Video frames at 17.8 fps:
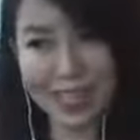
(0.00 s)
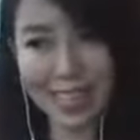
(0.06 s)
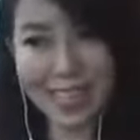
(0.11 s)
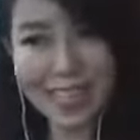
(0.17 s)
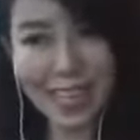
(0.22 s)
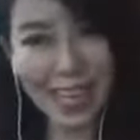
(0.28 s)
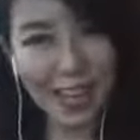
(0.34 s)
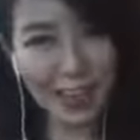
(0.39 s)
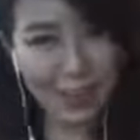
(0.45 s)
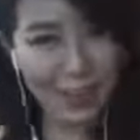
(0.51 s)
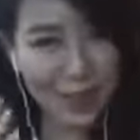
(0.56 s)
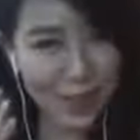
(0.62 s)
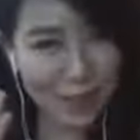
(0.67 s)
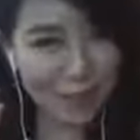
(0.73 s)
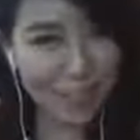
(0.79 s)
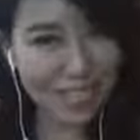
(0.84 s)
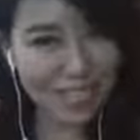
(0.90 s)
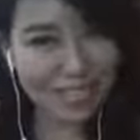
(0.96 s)
那刚好又
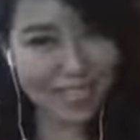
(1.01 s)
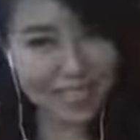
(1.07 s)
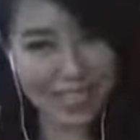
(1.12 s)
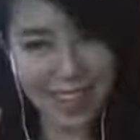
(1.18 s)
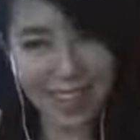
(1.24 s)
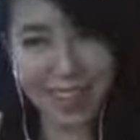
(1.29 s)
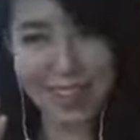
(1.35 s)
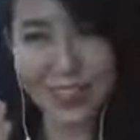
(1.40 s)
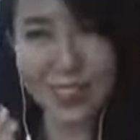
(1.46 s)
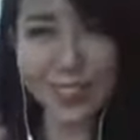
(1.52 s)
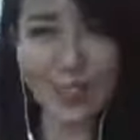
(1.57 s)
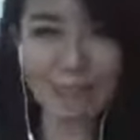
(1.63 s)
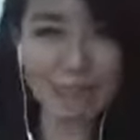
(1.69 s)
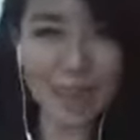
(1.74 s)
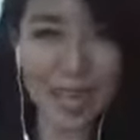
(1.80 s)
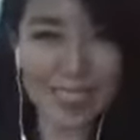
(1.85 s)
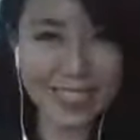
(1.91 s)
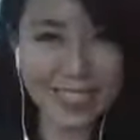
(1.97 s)
会面相哈，又会
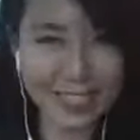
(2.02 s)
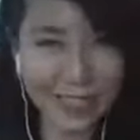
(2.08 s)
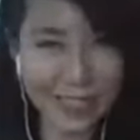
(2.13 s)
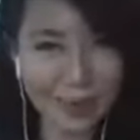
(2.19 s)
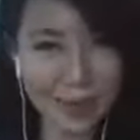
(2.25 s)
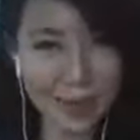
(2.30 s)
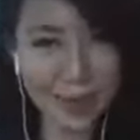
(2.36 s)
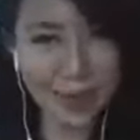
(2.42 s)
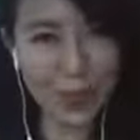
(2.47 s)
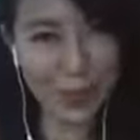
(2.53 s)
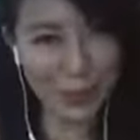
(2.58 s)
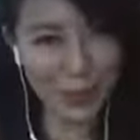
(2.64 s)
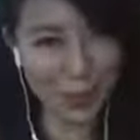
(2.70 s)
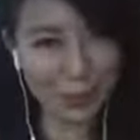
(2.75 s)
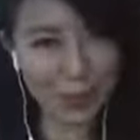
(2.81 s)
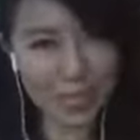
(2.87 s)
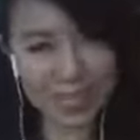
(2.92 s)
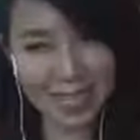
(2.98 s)
八字，又又
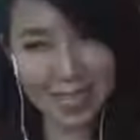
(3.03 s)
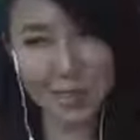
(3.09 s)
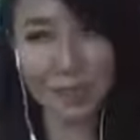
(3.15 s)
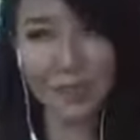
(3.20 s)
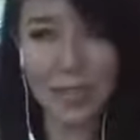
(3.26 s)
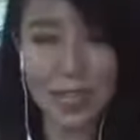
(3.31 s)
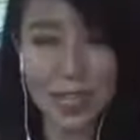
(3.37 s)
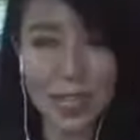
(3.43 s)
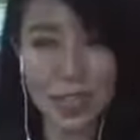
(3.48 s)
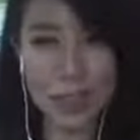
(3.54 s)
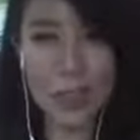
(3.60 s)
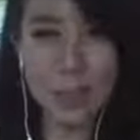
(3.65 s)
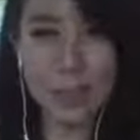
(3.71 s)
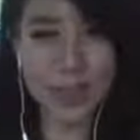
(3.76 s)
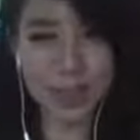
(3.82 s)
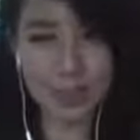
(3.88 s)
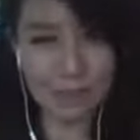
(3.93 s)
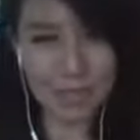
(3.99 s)
会命理，人又
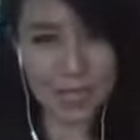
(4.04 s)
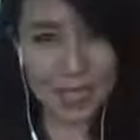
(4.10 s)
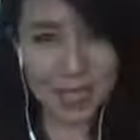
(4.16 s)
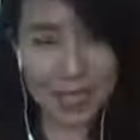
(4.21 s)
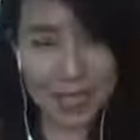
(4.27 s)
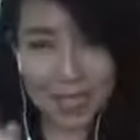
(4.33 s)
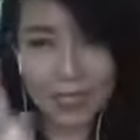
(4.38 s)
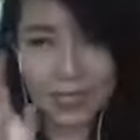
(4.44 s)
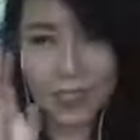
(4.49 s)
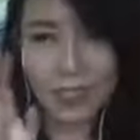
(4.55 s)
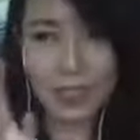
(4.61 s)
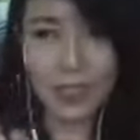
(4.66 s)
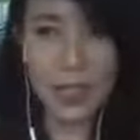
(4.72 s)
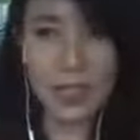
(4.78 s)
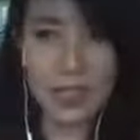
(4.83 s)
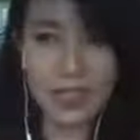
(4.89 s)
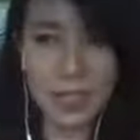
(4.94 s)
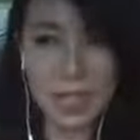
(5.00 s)
比较敏感，所
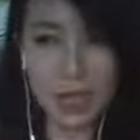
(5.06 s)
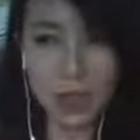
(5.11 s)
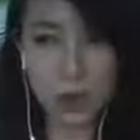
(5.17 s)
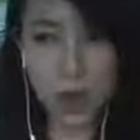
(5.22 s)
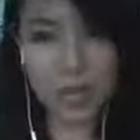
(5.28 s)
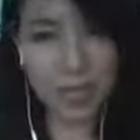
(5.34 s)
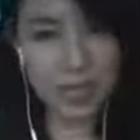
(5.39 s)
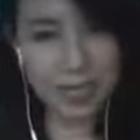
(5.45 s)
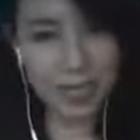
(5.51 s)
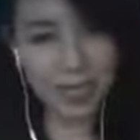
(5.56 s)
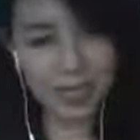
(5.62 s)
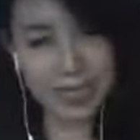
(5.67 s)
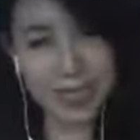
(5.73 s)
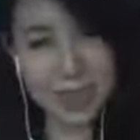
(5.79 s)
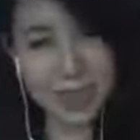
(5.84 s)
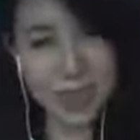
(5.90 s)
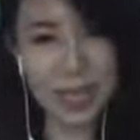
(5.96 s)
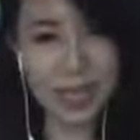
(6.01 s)
以在观人这
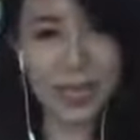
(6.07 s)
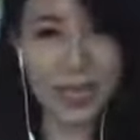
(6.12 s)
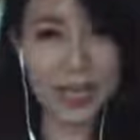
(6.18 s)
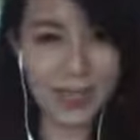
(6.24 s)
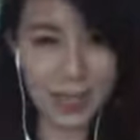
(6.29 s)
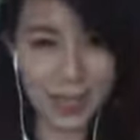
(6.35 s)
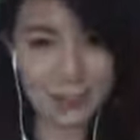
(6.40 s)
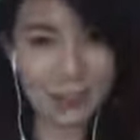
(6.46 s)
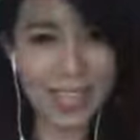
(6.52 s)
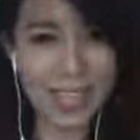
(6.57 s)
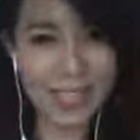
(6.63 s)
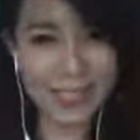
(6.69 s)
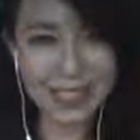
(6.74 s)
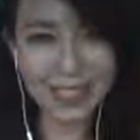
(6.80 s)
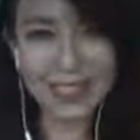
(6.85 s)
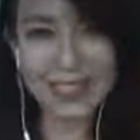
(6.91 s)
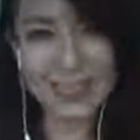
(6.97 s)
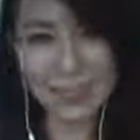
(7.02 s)
一块还算蛮
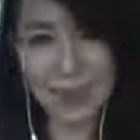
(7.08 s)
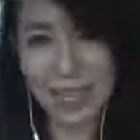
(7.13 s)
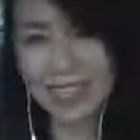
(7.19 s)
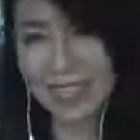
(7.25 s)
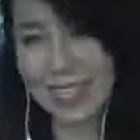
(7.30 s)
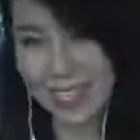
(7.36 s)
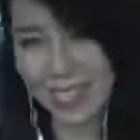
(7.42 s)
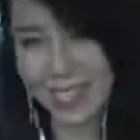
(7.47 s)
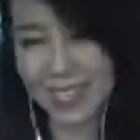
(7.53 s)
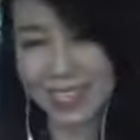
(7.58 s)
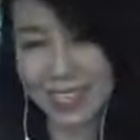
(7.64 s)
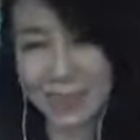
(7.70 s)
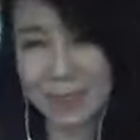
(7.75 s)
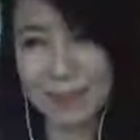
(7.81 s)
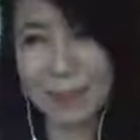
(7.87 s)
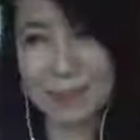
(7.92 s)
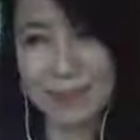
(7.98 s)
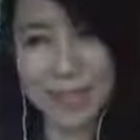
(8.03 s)
蛮厉害
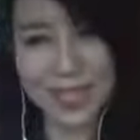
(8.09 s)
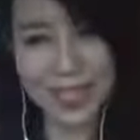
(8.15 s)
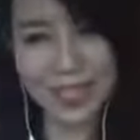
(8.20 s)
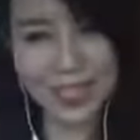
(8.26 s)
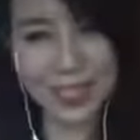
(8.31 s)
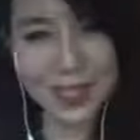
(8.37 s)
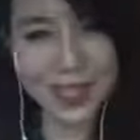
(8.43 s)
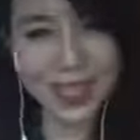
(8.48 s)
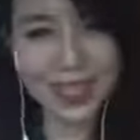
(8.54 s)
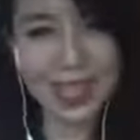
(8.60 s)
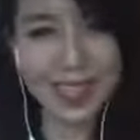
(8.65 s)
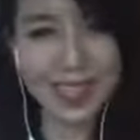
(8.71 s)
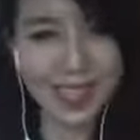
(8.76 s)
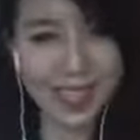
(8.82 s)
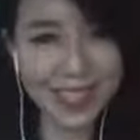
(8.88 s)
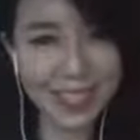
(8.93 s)
的，OK。所以当